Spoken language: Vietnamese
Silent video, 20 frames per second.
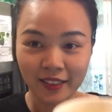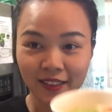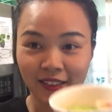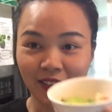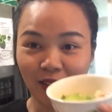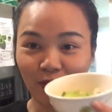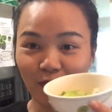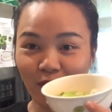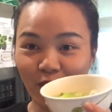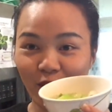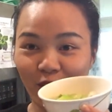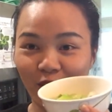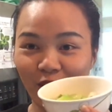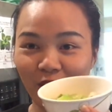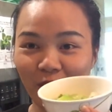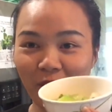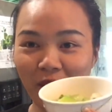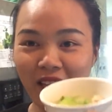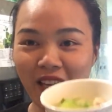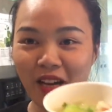xong
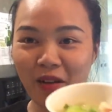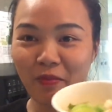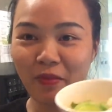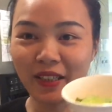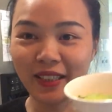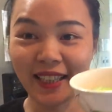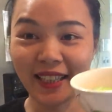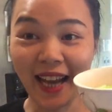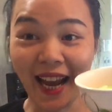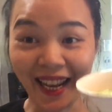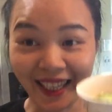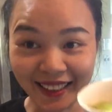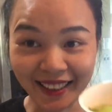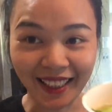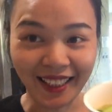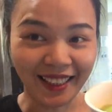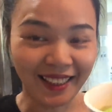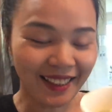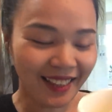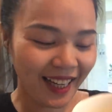rồi bây giờ mình sẽ ăn
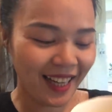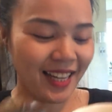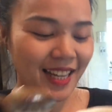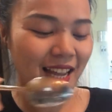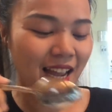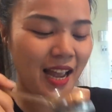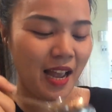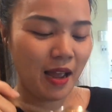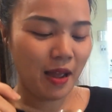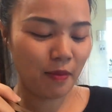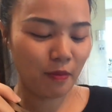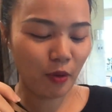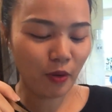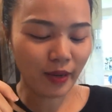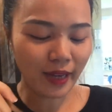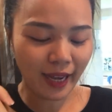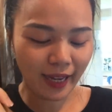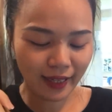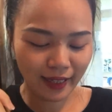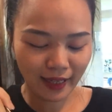thử cái à,
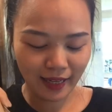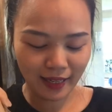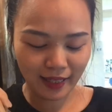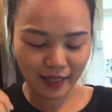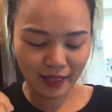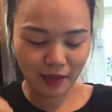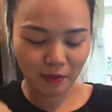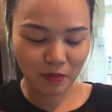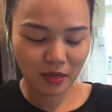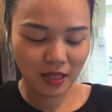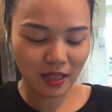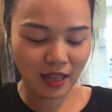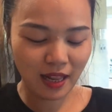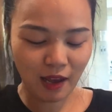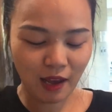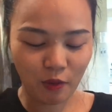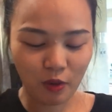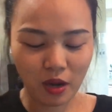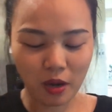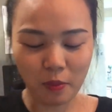món canh này xem như thế
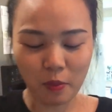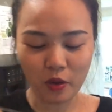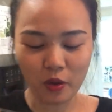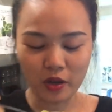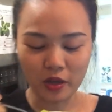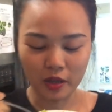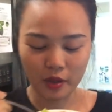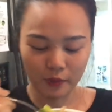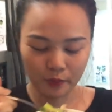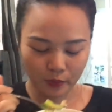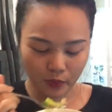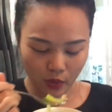nào nha mọi người